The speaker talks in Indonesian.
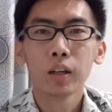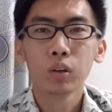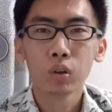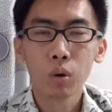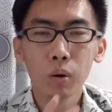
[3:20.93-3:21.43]

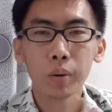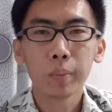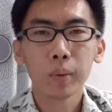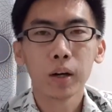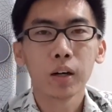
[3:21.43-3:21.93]
toko
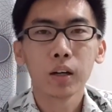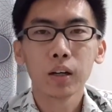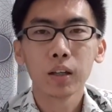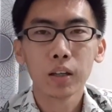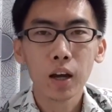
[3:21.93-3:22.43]
wallpaper
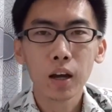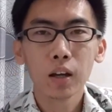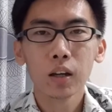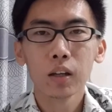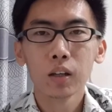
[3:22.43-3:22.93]
ya
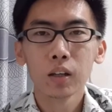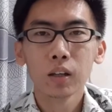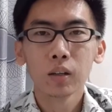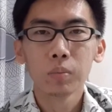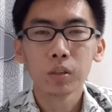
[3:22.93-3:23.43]

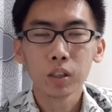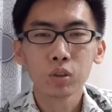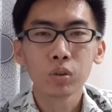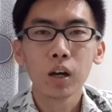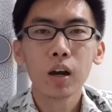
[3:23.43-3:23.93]
bisa
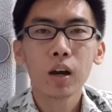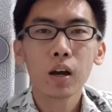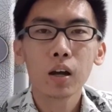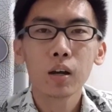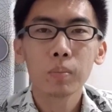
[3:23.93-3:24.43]

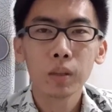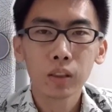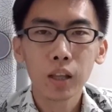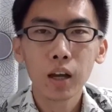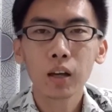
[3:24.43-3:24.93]
juga
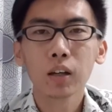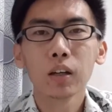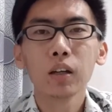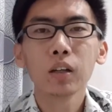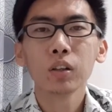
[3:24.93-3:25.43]
minta
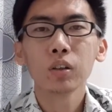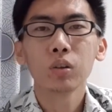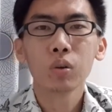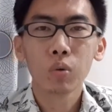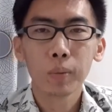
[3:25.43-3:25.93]
ke
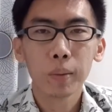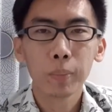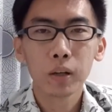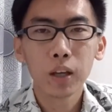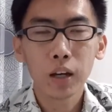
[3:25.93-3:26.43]
toko
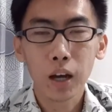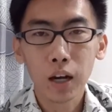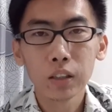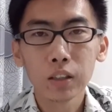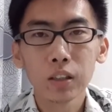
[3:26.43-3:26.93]
wallpapernya
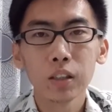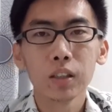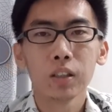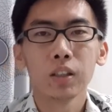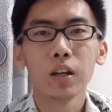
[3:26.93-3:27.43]
garansi
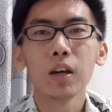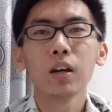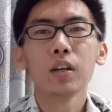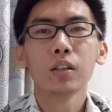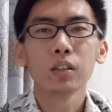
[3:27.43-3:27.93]
ya
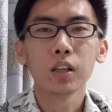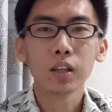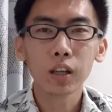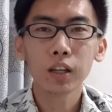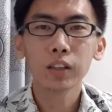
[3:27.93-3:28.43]

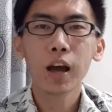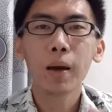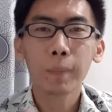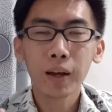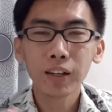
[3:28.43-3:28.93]
sehingga kita
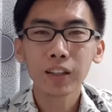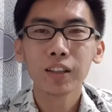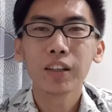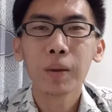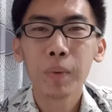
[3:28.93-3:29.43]
aman
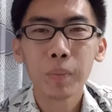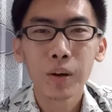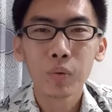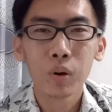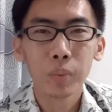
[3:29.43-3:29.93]
ketika
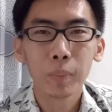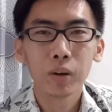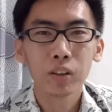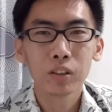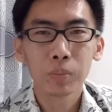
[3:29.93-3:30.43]
membeli
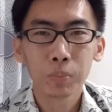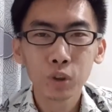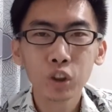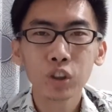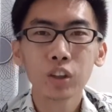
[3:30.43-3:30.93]
wallpaper
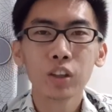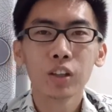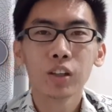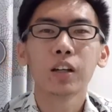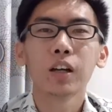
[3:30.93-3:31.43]
tersebut
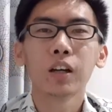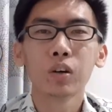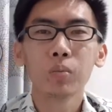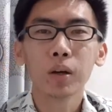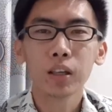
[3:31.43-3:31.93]
dengan
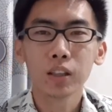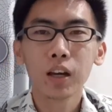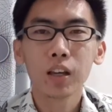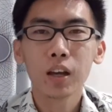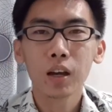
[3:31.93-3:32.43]
rumah
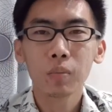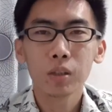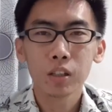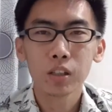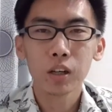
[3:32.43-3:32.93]
kita yang
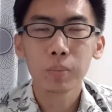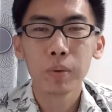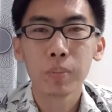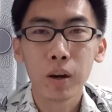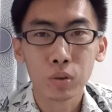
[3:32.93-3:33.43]
menjadi
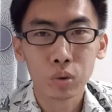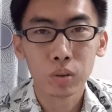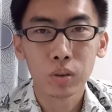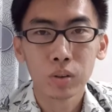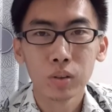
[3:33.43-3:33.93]
lebih
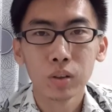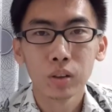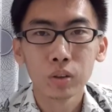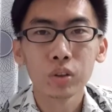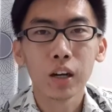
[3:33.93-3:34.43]

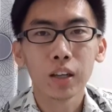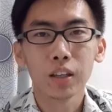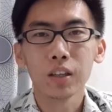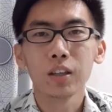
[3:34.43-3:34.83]
bagus lagi